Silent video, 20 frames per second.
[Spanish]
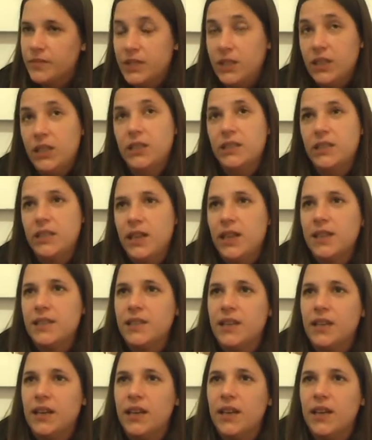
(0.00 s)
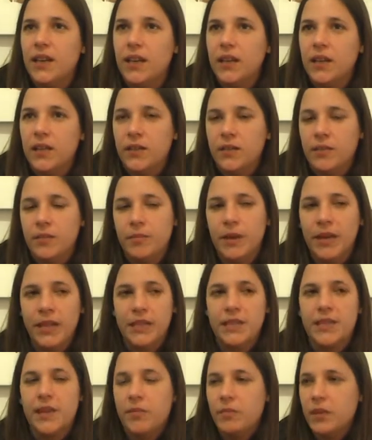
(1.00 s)
Y sí, hace más
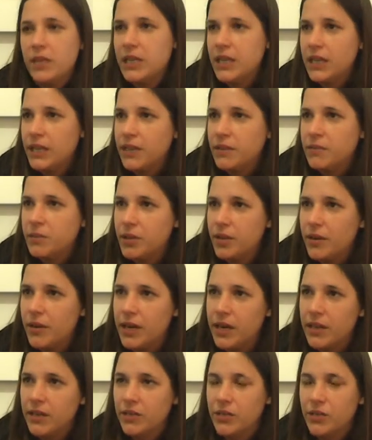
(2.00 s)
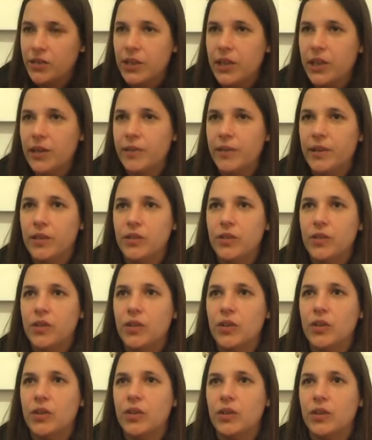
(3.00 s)
de seis meses que estamos trabajando con el
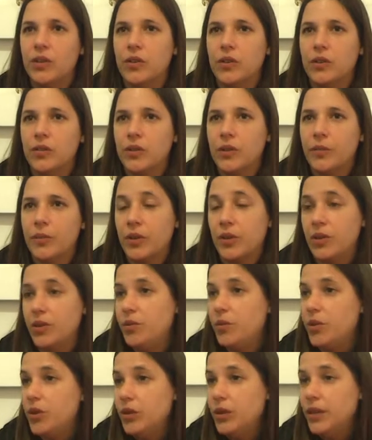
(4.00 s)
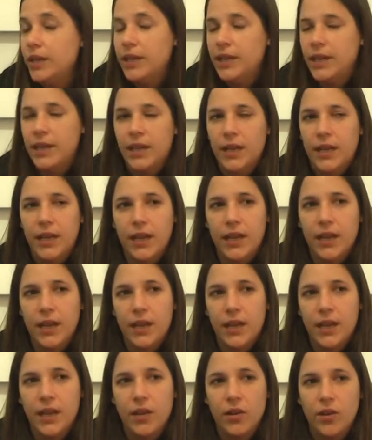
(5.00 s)
evento deportivo.
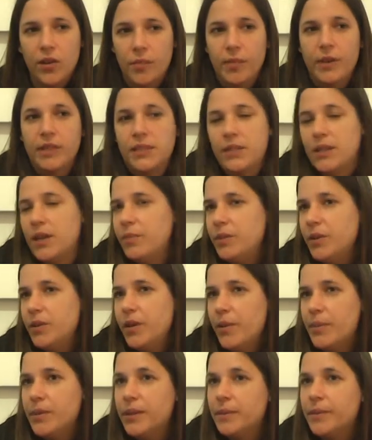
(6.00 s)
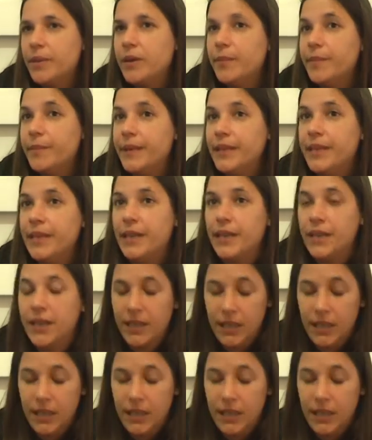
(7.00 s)
Eh, que es lo que más a mí obviamente me compete.